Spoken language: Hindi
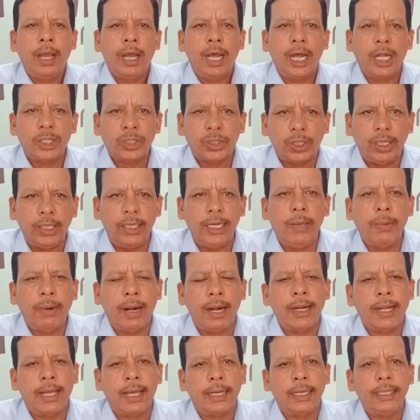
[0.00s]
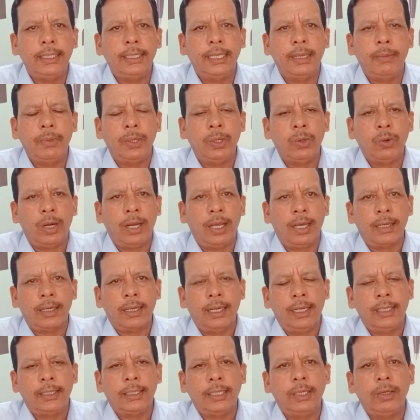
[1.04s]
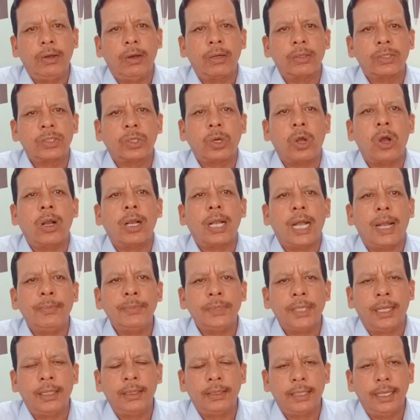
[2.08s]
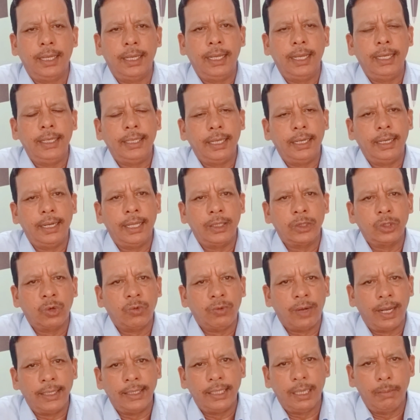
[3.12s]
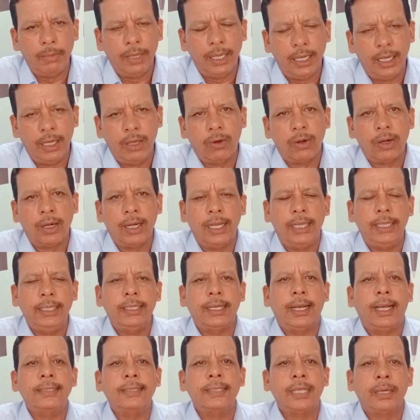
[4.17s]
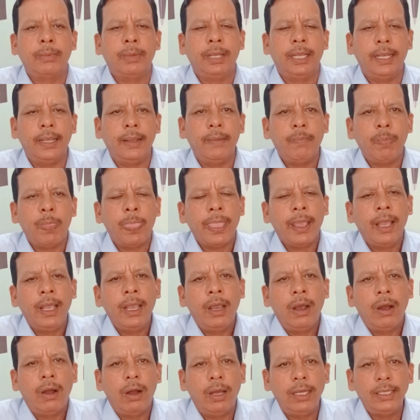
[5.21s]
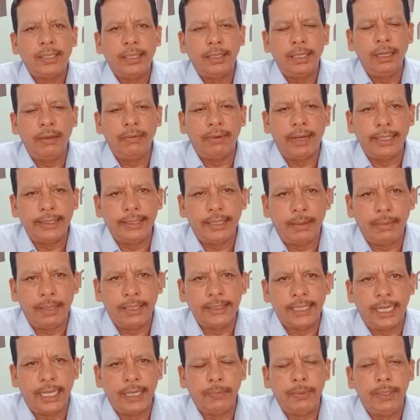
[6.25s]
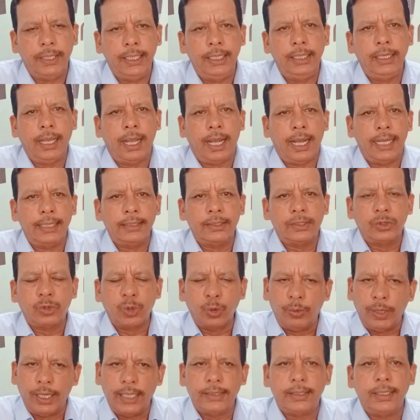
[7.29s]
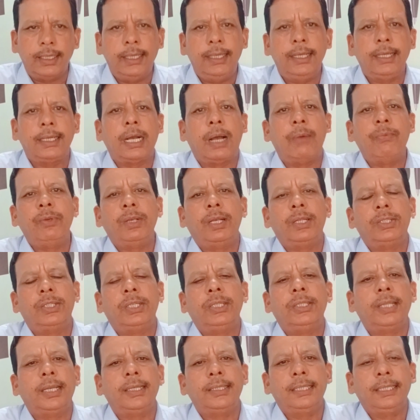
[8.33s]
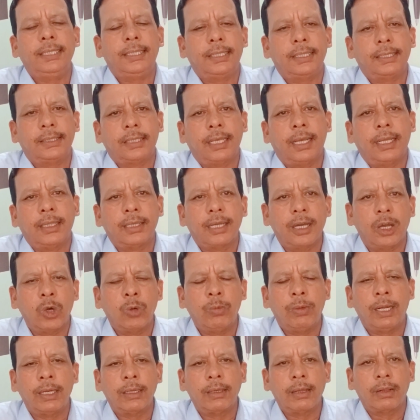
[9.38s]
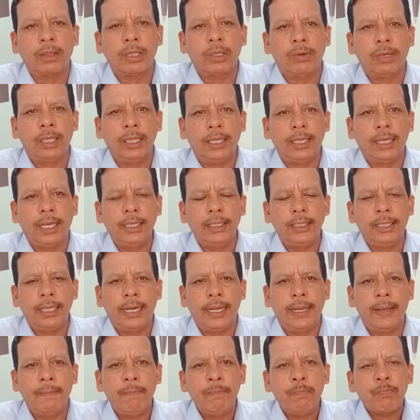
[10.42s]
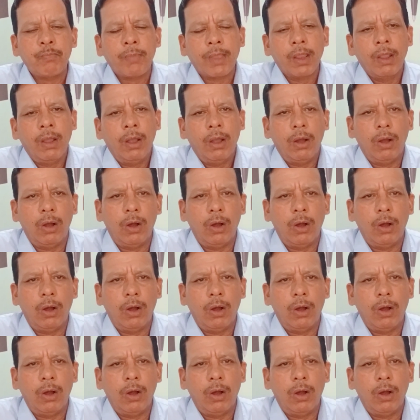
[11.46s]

अच्छी डिमांड आ रही है बिनोला खल की और स्टॉक आप जानते हैं कि न तो वायदा में है और न ही हाजिर में है और इसलिए वायदा बाजार भी आज सुबह से ही काफ़ी अच्छी तेजी के साथ कारोबार करता हुआ दिखाई दे रहा है